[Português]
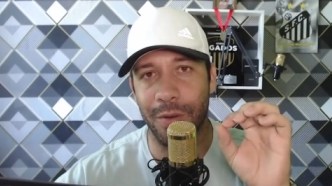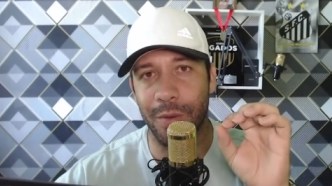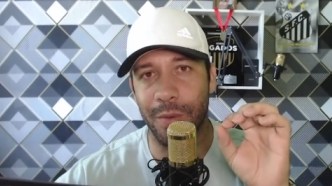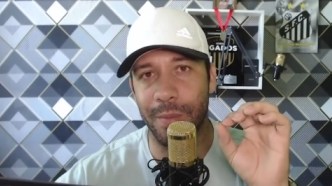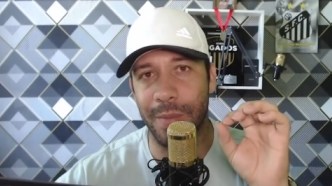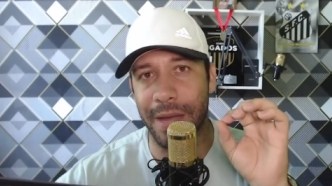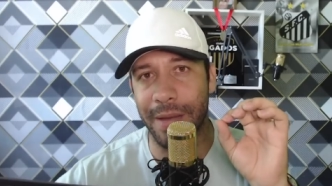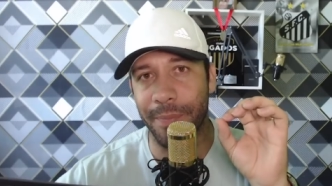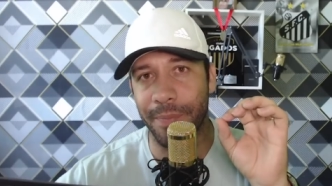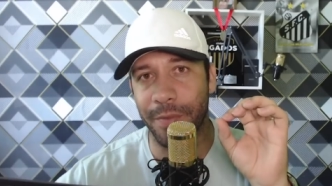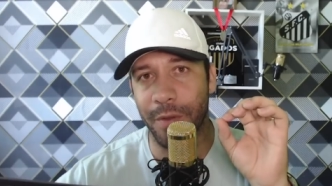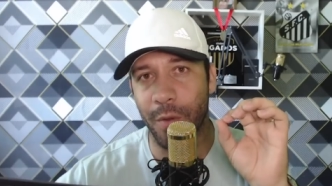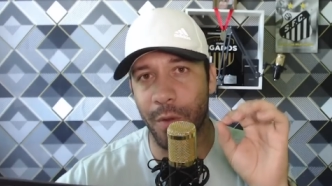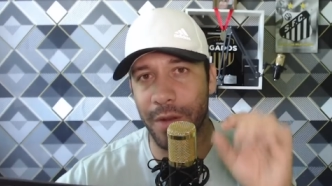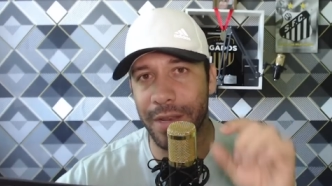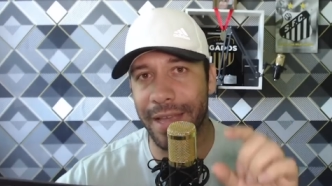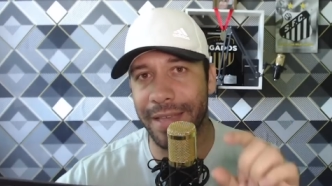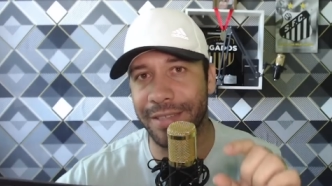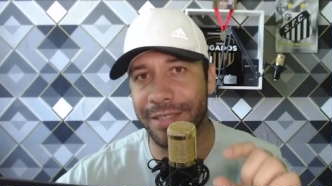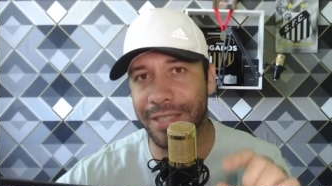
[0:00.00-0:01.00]
uma
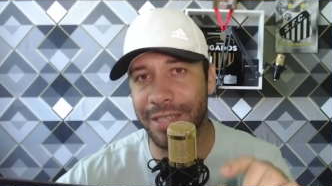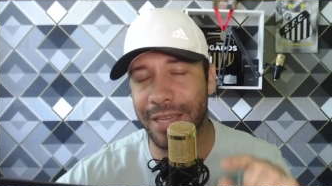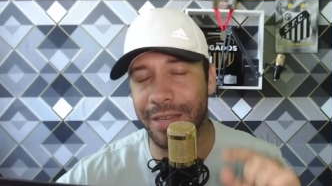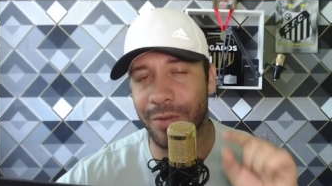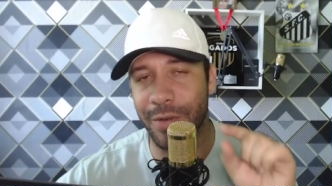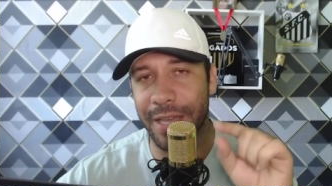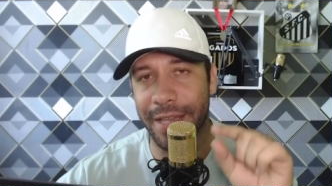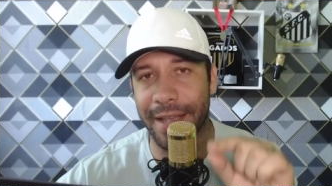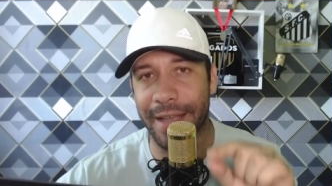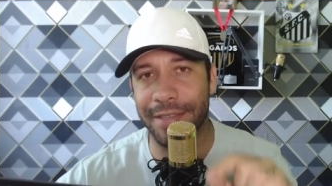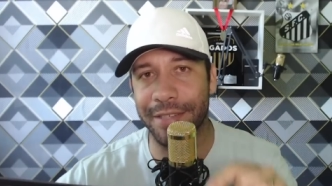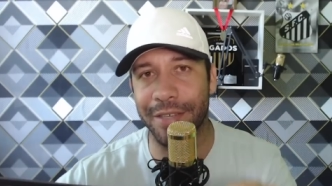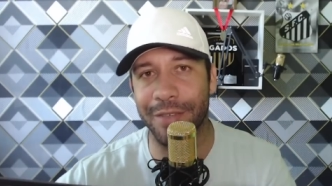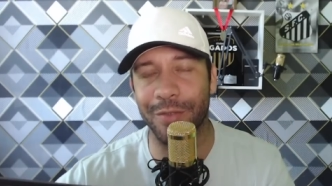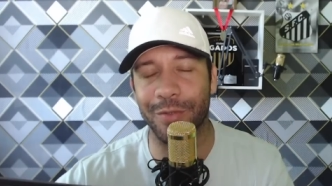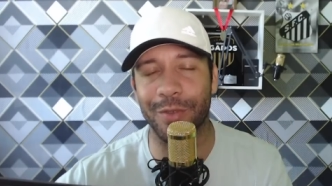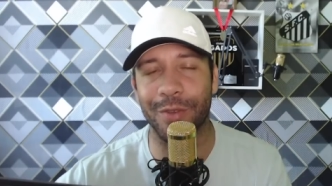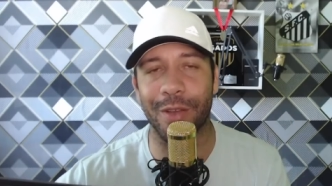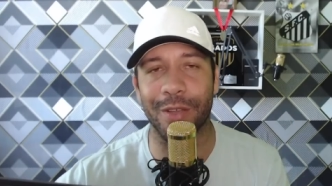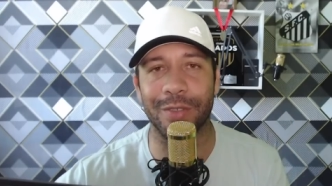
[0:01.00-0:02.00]
olhadinha no
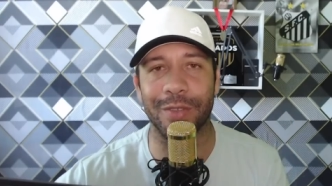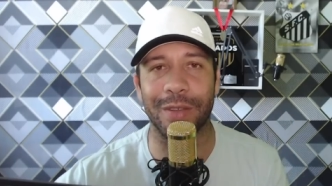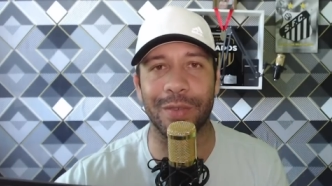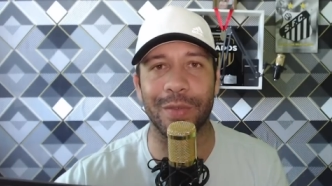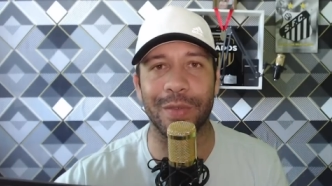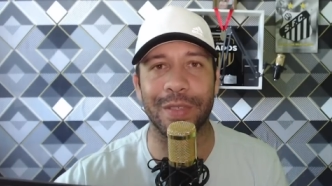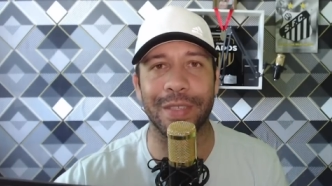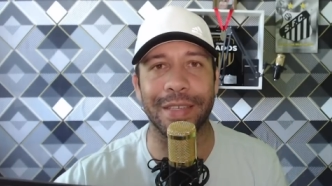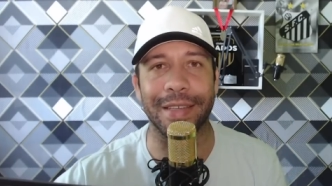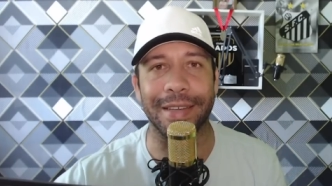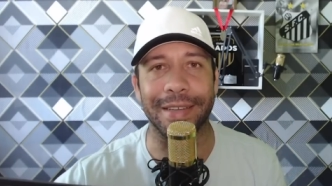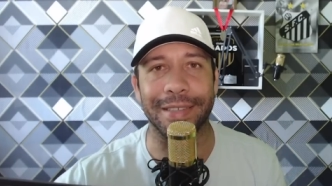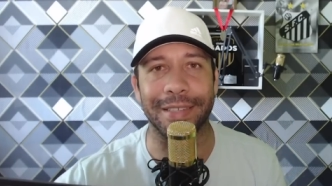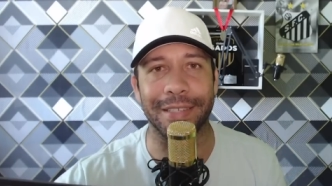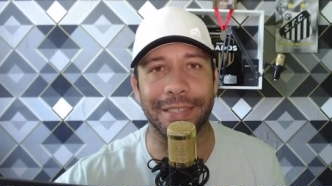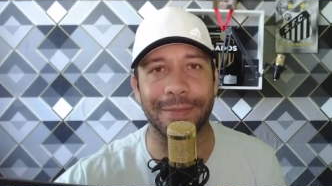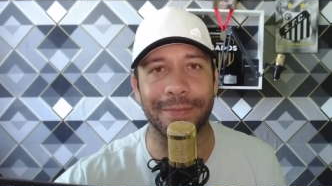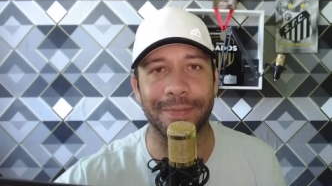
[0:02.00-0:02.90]
recadinho do nosso anunciante.